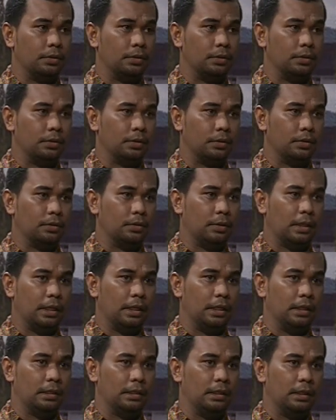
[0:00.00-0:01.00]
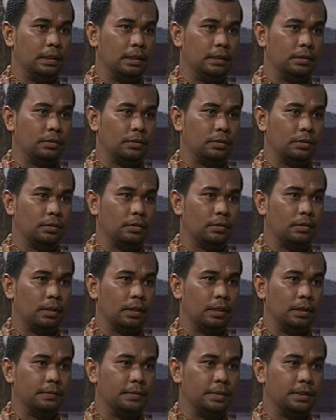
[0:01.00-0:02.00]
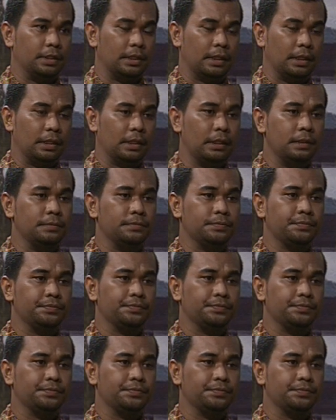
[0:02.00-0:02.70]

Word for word: tokoh-tokoh adat dan tokoh-tokoh agama di sana,